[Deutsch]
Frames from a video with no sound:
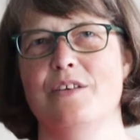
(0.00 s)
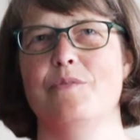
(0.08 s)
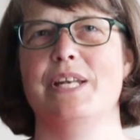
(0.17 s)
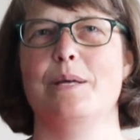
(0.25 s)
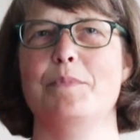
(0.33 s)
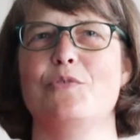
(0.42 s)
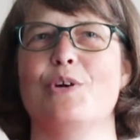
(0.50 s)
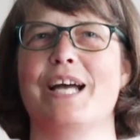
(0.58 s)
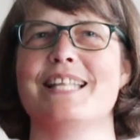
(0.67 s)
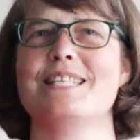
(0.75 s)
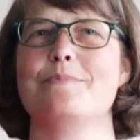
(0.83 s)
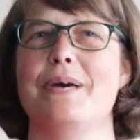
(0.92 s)
Wenn ihr mich von
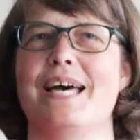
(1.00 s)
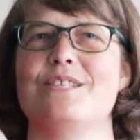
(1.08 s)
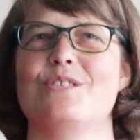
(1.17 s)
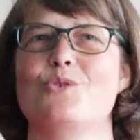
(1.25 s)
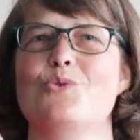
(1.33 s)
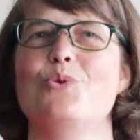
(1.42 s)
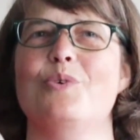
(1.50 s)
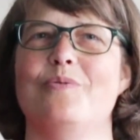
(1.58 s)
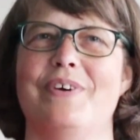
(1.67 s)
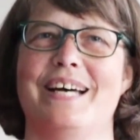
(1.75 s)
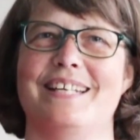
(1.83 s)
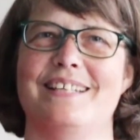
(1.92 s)
ganzem Herzen suchen
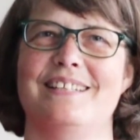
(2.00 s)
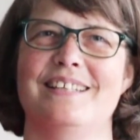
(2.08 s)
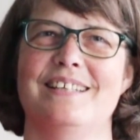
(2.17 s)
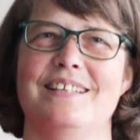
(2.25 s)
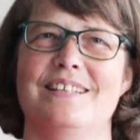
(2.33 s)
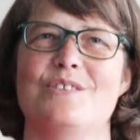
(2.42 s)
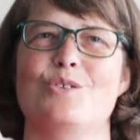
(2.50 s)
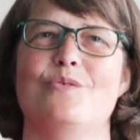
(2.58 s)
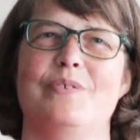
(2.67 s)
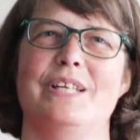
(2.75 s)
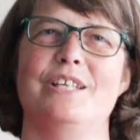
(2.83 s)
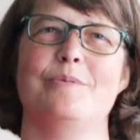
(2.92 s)
werdet,
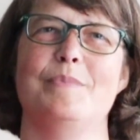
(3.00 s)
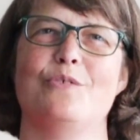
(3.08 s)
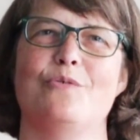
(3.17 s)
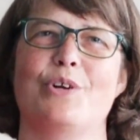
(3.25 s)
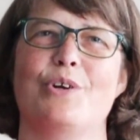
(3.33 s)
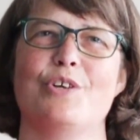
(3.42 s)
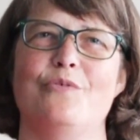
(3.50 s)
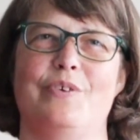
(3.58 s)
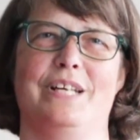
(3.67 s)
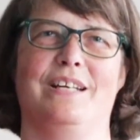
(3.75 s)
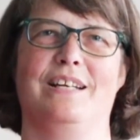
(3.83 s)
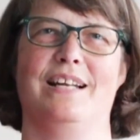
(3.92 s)
so will ich mich von euch
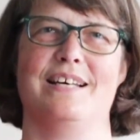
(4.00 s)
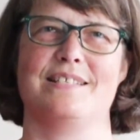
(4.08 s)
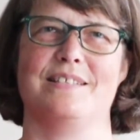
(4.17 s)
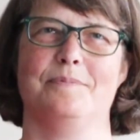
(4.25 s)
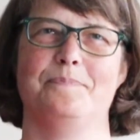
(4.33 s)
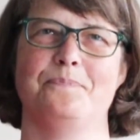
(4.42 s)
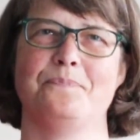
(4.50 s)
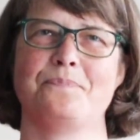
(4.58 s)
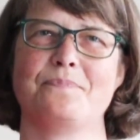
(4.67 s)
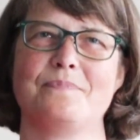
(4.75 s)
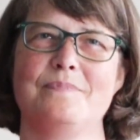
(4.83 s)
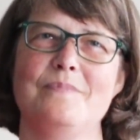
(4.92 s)
finden lassen.
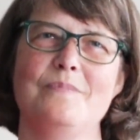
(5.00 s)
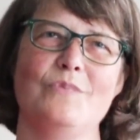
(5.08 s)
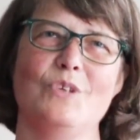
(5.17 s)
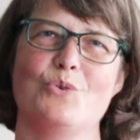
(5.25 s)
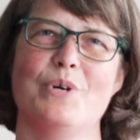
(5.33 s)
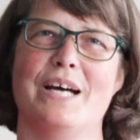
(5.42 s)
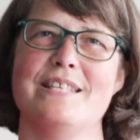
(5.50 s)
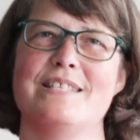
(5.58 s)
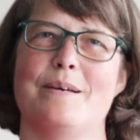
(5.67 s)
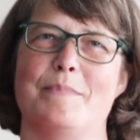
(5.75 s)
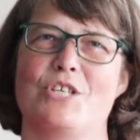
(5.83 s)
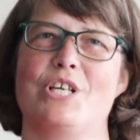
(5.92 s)
Du kannst
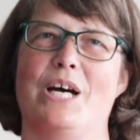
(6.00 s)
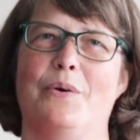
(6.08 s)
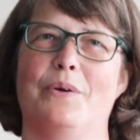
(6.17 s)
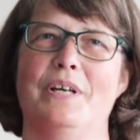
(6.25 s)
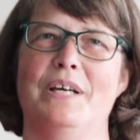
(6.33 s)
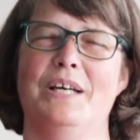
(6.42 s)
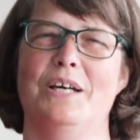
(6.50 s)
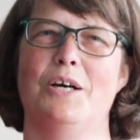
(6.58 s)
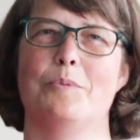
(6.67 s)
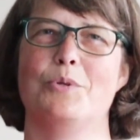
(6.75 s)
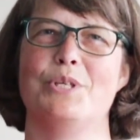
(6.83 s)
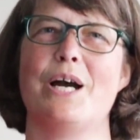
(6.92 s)
ja mal schauen,
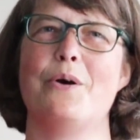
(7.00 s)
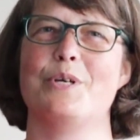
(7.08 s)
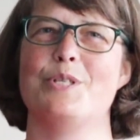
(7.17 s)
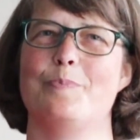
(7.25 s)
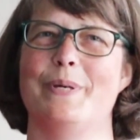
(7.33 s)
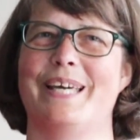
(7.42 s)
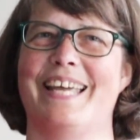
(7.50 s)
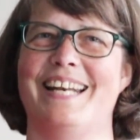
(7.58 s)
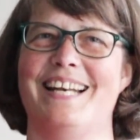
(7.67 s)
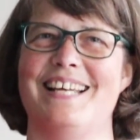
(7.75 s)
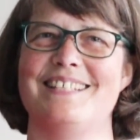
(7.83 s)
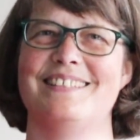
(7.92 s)
ob du dich auch inspirieren
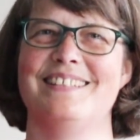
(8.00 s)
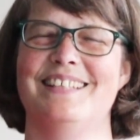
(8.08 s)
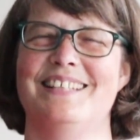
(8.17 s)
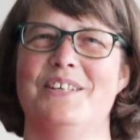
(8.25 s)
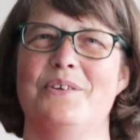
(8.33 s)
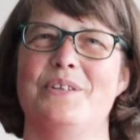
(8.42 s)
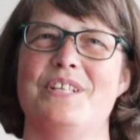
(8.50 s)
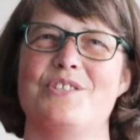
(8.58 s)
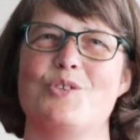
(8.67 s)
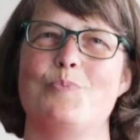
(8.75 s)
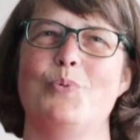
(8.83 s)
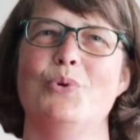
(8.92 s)
lässt und
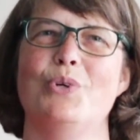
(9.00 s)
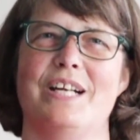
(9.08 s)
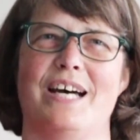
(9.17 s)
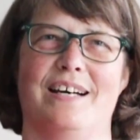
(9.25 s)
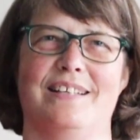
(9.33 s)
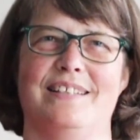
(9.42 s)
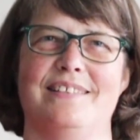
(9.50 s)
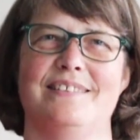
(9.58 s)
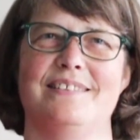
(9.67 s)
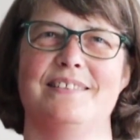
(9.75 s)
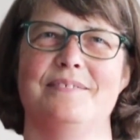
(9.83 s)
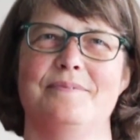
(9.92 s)
dieses Buch
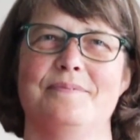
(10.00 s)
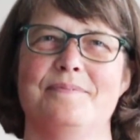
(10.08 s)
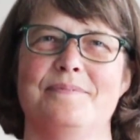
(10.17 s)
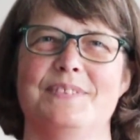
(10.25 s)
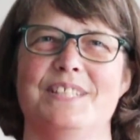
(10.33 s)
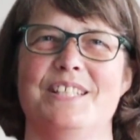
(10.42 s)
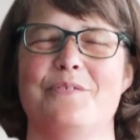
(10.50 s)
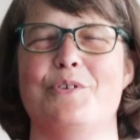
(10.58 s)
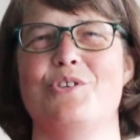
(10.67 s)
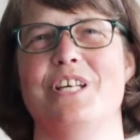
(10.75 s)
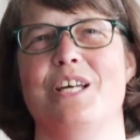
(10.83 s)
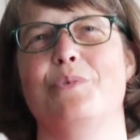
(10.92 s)
nachliest. Ich
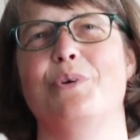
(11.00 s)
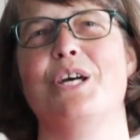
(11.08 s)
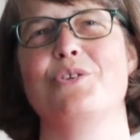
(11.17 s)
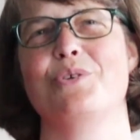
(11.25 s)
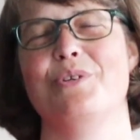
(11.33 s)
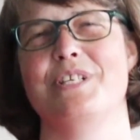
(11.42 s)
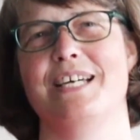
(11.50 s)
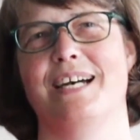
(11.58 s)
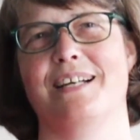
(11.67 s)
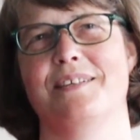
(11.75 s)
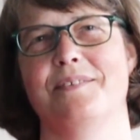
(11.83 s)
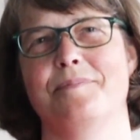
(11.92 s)
wünsche dir einen wunderschönen
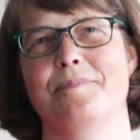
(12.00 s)
Tag.